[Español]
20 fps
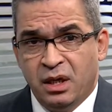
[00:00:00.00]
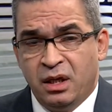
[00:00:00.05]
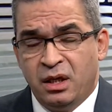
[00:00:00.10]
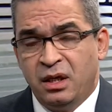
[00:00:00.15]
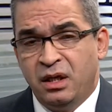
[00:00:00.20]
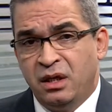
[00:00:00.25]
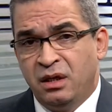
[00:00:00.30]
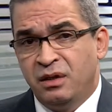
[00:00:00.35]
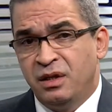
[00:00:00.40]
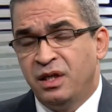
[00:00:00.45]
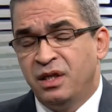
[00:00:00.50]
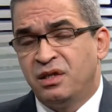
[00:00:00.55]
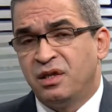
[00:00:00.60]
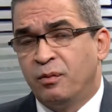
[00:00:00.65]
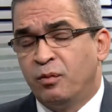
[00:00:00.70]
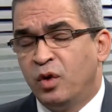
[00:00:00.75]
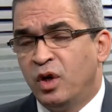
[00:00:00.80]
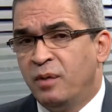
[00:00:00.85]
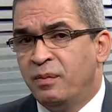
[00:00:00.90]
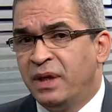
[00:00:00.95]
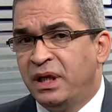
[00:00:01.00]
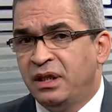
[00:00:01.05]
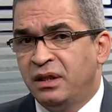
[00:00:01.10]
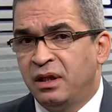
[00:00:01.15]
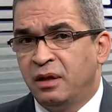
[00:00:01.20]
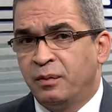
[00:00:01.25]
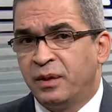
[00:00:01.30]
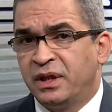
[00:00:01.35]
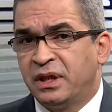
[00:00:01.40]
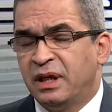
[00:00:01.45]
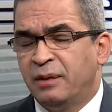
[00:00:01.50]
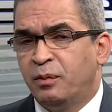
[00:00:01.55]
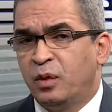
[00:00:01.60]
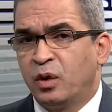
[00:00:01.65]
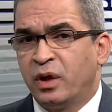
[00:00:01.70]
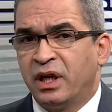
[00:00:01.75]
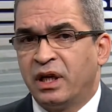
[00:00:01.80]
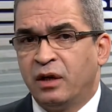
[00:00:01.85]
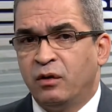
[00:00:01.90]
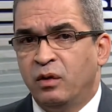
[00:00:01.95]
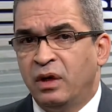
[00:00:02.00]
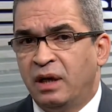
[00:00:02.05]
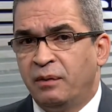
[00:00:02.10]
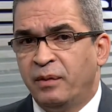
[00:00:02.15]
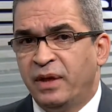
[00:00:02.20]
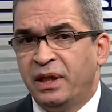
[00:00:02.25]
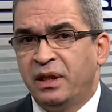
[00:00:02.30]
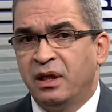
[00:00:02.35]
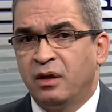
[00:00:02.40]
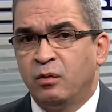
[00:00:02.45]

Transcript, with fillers: y, se puede malinterpretar, porque regularmente